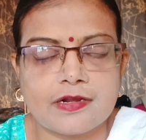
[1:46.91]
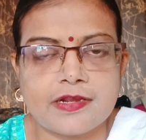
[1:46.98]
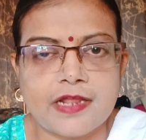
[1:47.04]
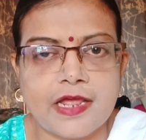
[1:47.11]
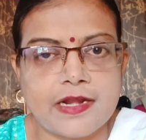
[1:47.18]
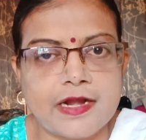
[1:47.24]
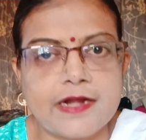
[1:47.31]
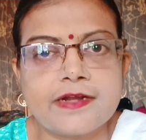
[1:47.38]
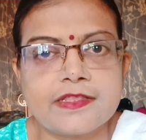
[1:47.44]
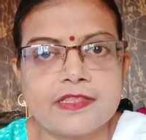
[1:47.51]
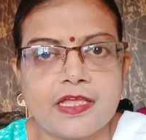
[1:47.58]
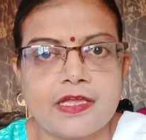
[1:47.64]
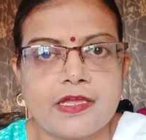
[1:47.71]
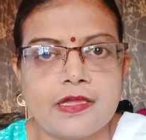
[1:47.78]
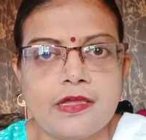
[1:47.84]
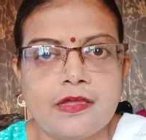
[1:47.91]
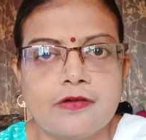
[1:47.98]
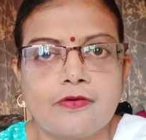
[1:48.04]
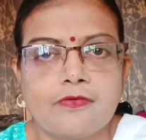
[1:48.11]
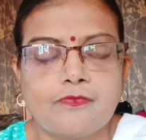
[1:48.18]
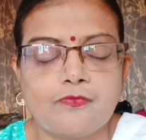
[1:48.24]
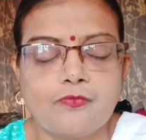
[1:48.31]
टेनेंट थे
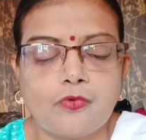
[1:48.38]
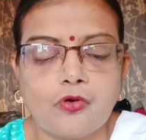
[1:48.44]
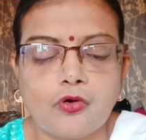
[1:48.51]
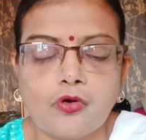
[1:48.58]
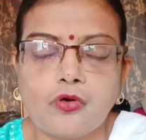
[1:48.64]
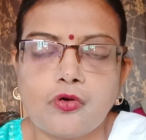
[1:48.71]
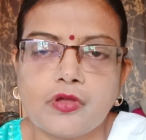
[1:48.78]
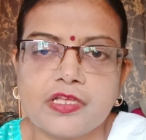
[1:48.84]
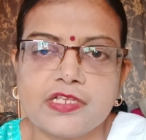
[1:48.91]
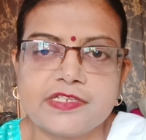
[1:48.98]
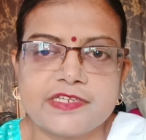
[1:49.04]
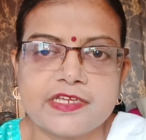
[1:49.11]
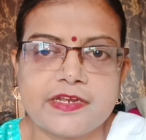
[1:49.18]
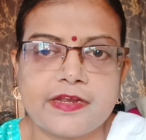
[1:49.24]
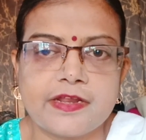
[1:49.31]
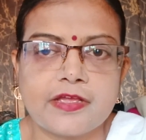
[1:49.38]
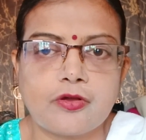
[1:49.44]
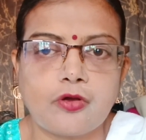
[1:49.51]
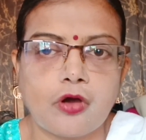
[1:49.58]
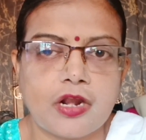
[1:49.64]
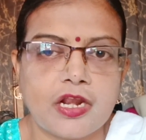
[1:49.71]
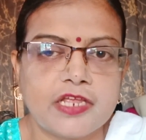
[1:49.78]
वो इंजीनियरिंग
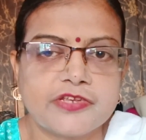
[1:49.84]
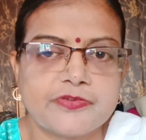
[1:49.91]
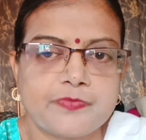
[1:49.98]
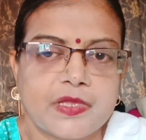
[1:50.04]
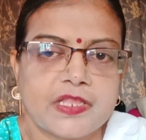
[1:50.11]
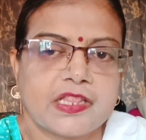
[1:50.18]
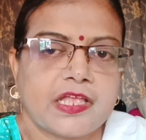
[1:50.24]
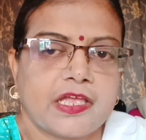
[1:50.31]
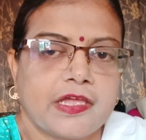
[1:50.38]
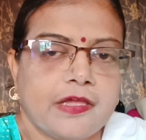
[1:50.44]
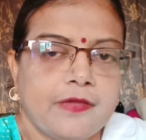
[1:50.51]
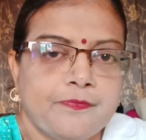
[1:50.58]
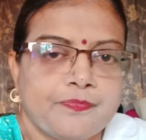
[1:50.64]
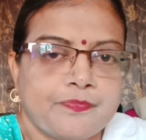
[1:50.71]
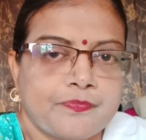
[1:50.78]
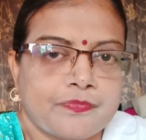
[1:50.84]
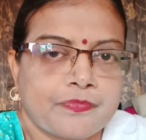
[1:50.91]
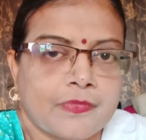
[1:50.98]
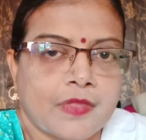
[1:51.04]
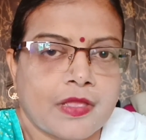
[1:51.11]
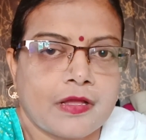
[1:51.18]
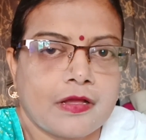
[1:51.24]
कॉलेज में थे
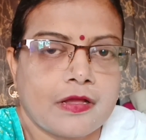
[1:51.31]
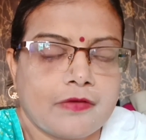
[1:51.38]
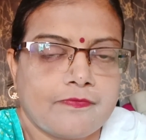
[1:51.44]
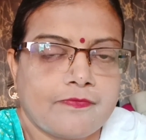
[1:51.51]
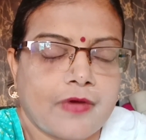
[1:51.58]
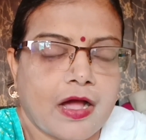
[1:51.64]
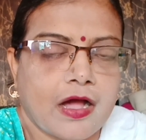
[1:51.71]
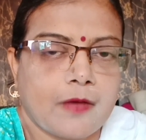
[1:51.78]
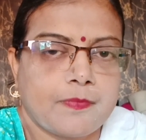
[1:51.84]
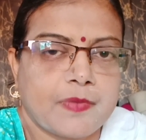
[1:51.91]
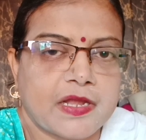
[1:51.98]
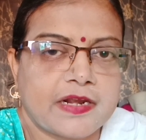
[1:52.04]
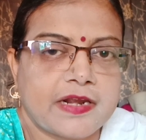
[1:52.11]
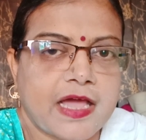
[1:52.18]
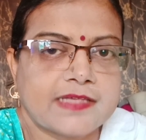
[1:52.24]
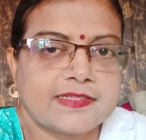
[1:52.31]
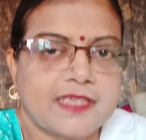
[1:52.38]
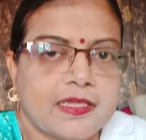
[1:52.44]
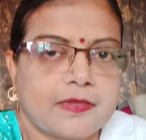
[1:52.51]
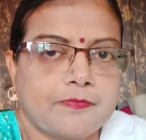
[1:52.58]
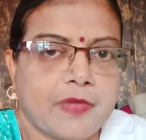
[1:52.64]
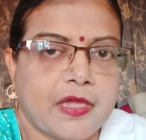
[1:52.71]
वहाँ पर
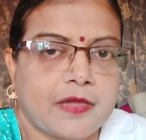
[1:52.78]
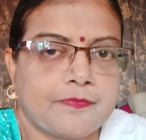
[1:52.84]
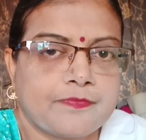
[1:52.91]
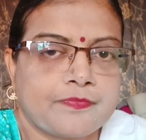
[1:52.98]
नासिक में